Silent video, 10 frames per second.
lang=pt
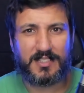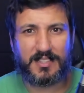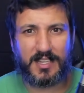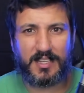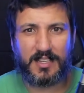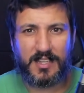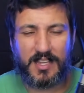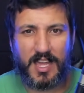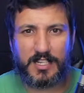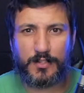Né?
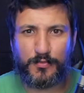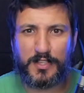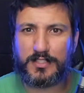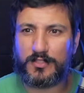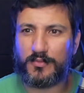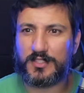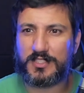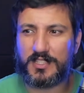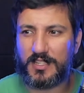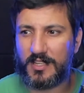É difícil
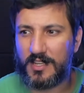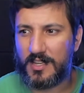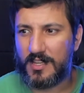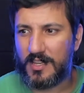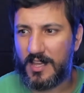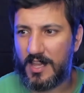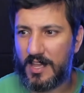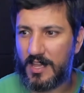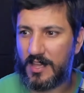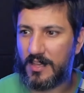você
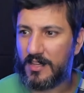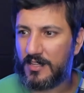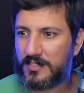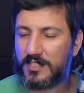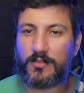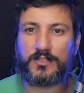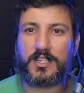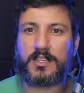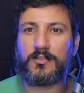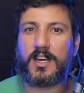é, se
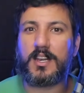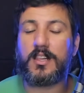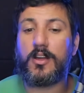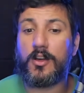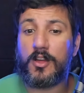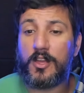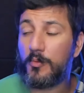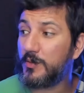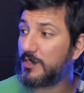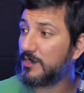contrata um cara lá, ó, eu
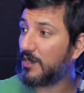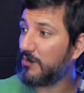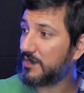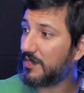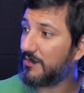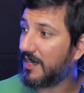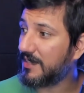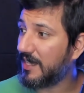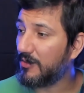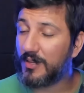preciso que você vá
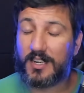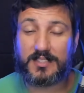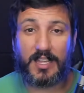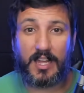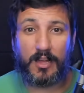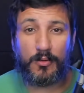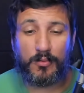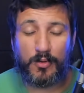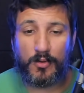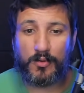até lugar tal
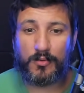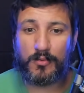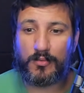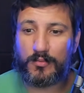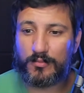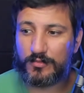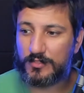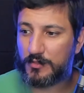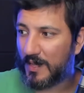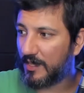com um, um,
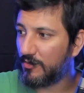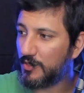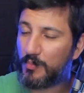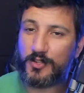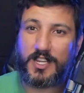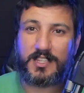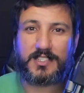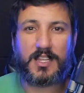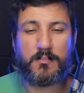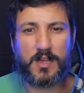disparador de projéteis
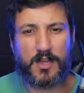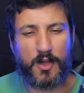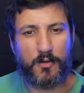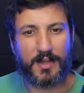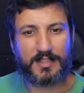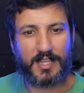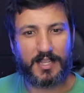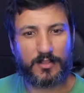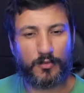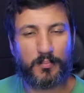na mão,
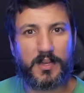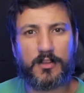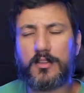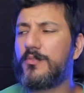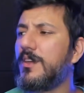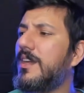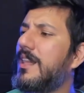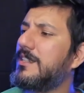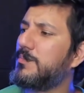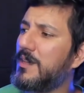adentre o banco e fique
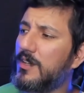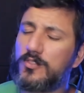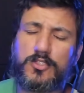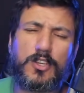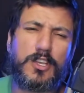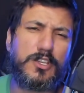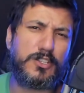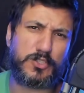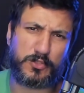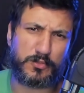lá esperando. Só
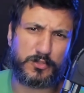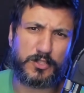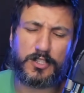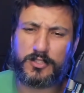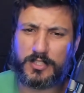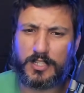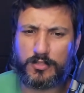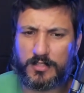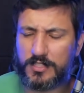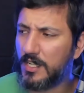isso, só isso. Você
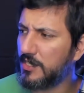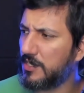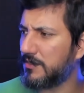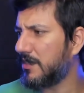ajuda a gente?